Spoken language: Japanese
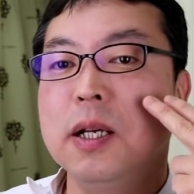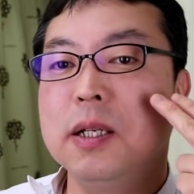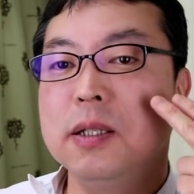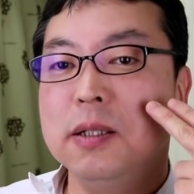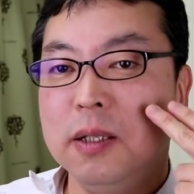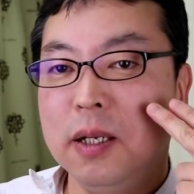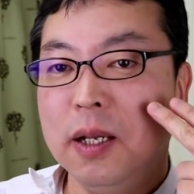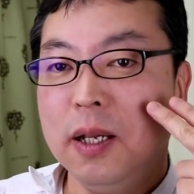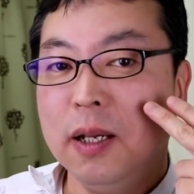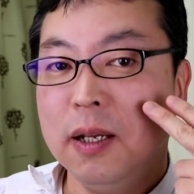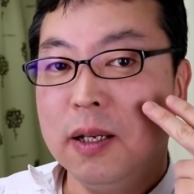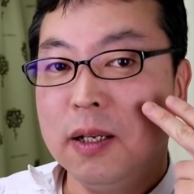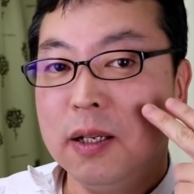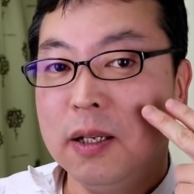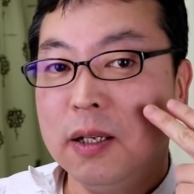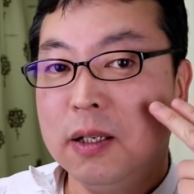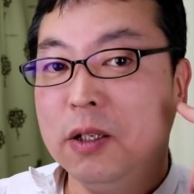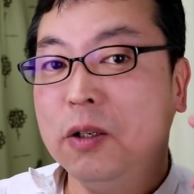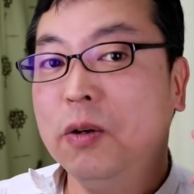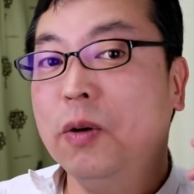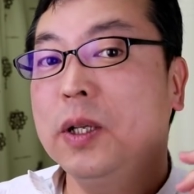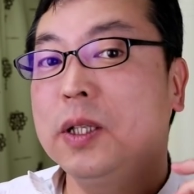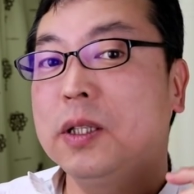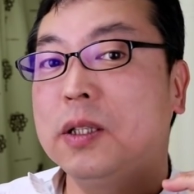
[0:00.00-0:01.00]
サージで
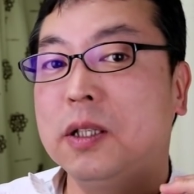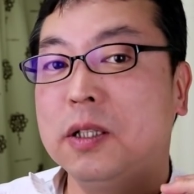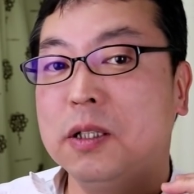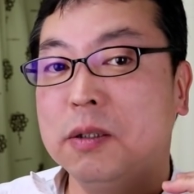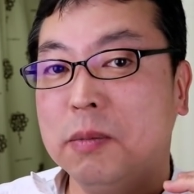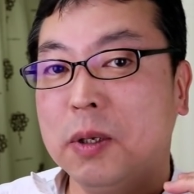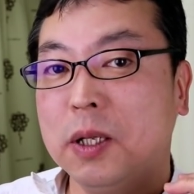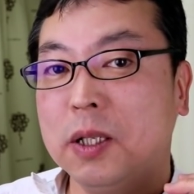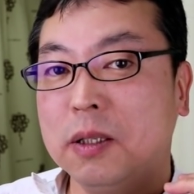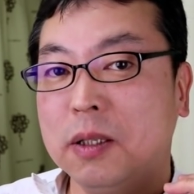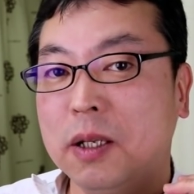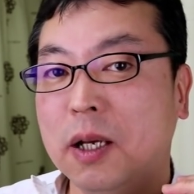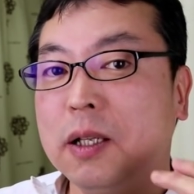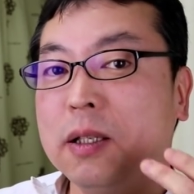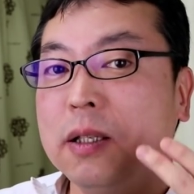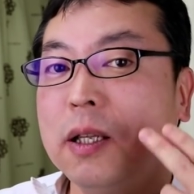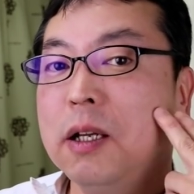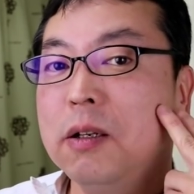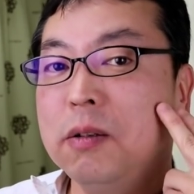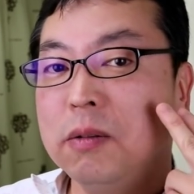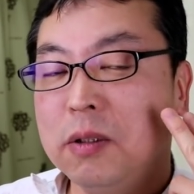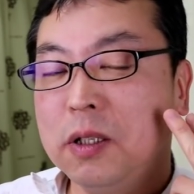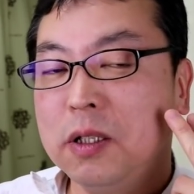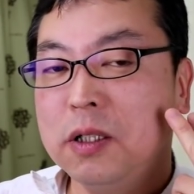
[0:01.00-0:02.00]
弱ってしまった、
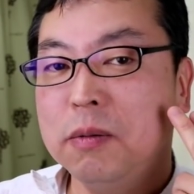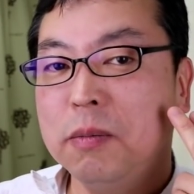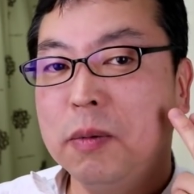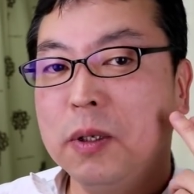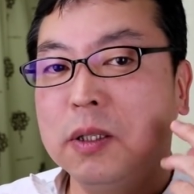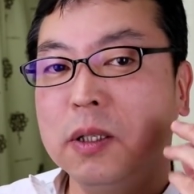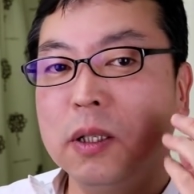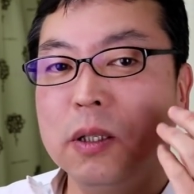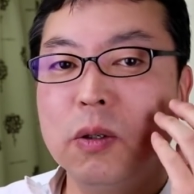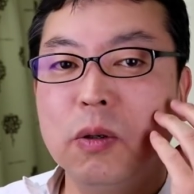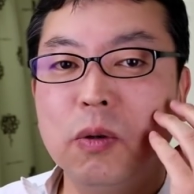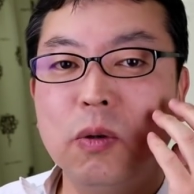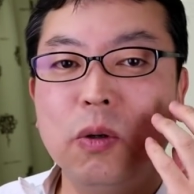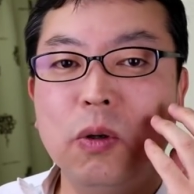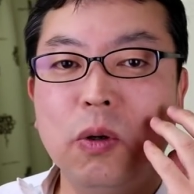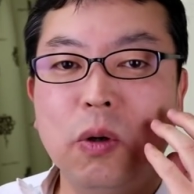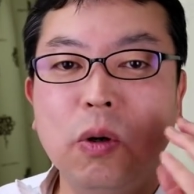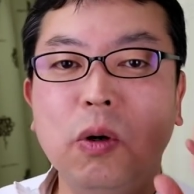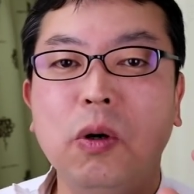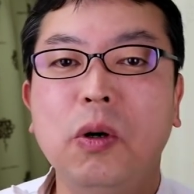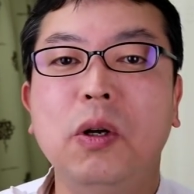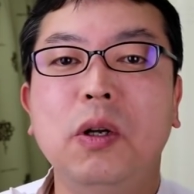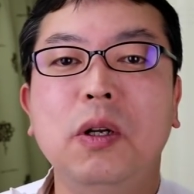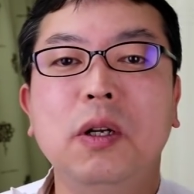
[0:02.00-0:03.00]
たるんでしまったところ
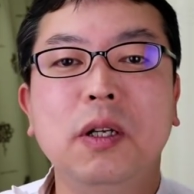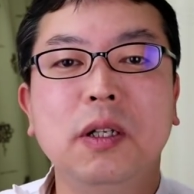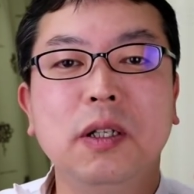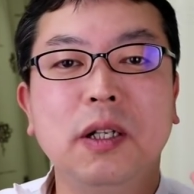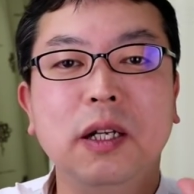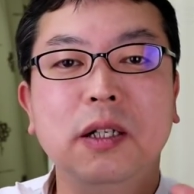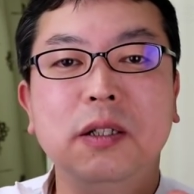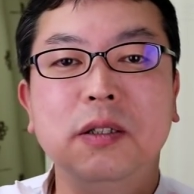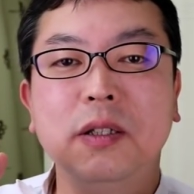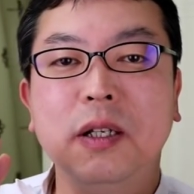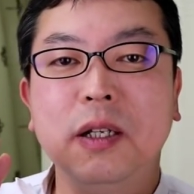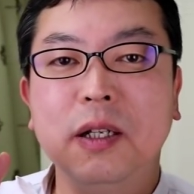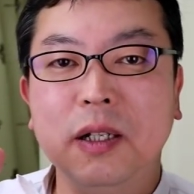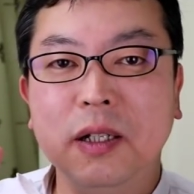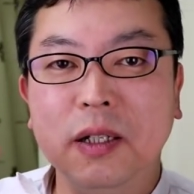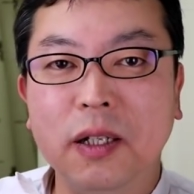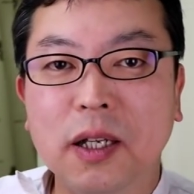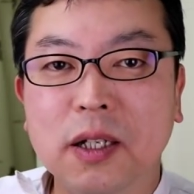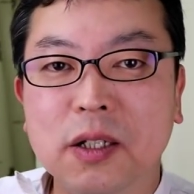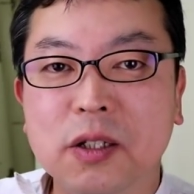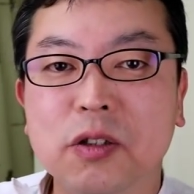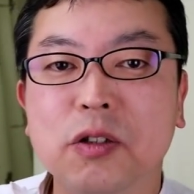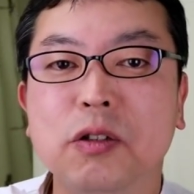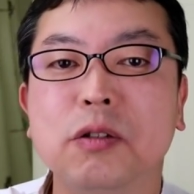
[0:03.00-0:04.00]
を血液
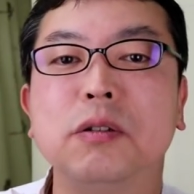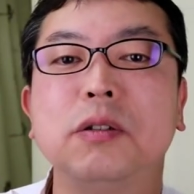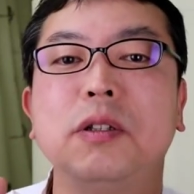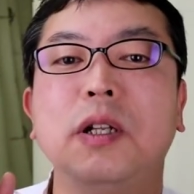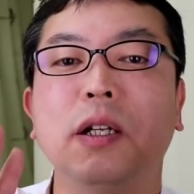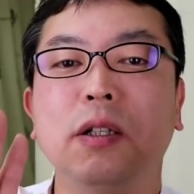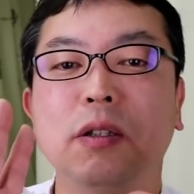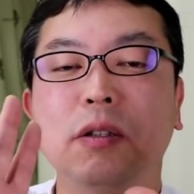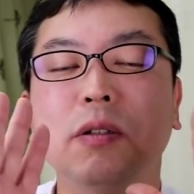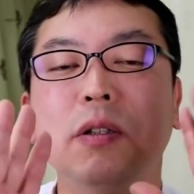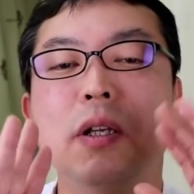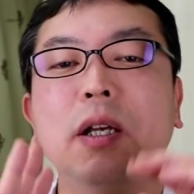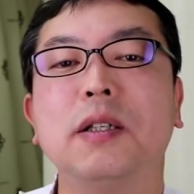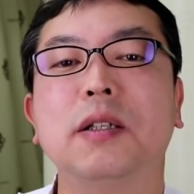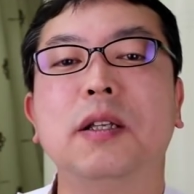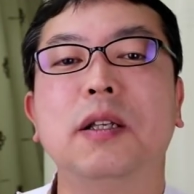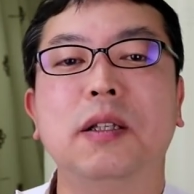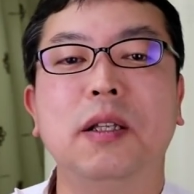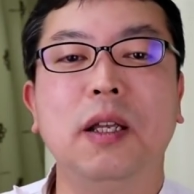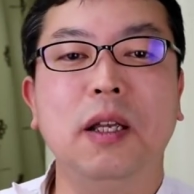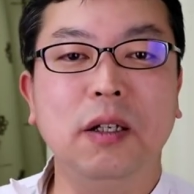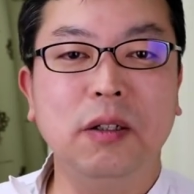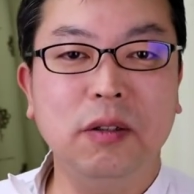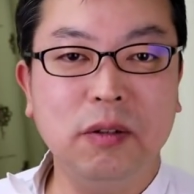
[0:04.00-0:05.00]
で充血さ
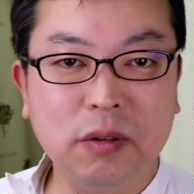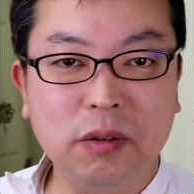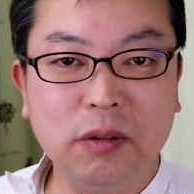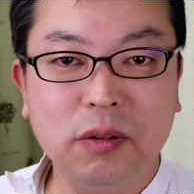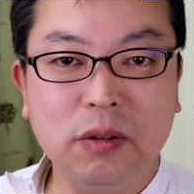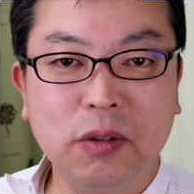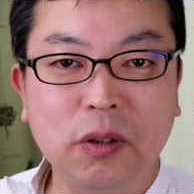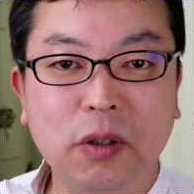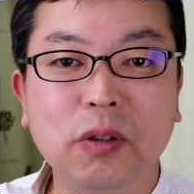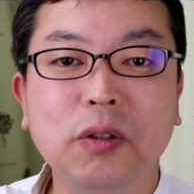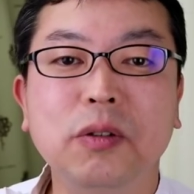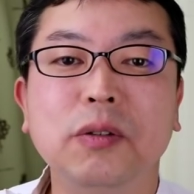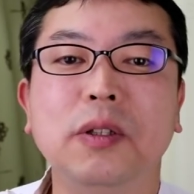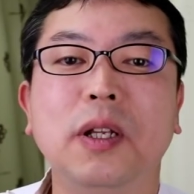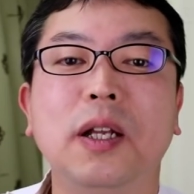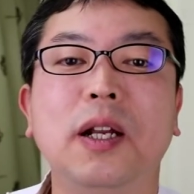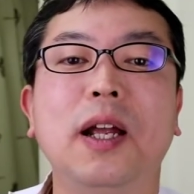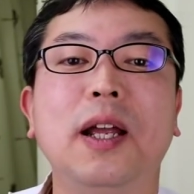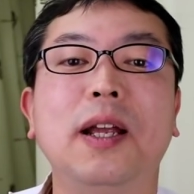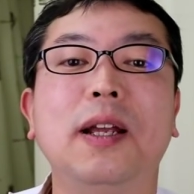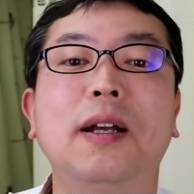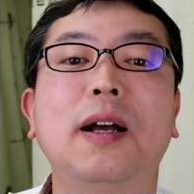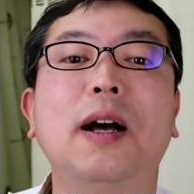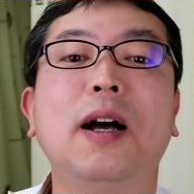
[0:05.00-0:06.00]
せていくという
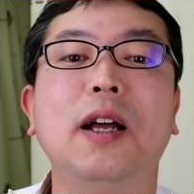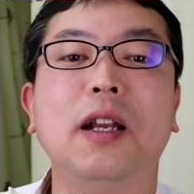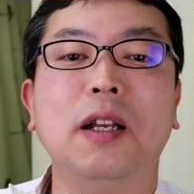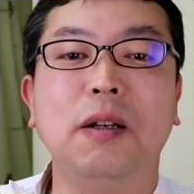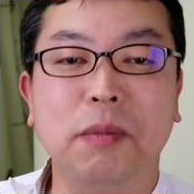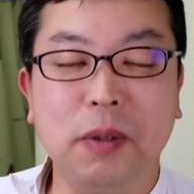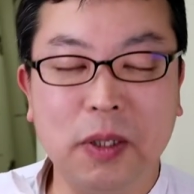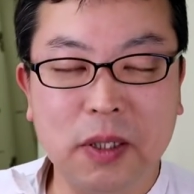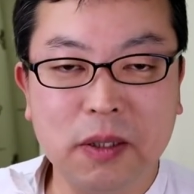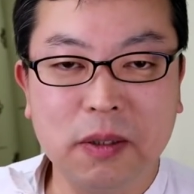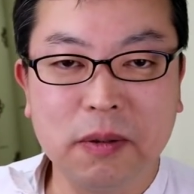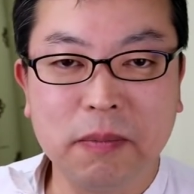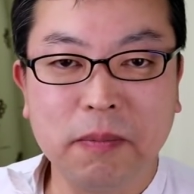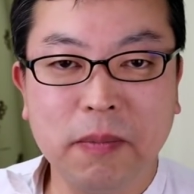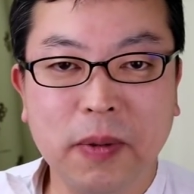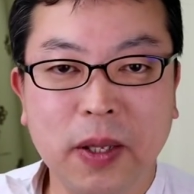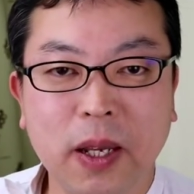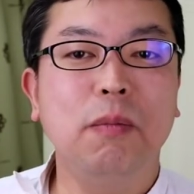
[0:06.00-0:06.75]
狙いがあります。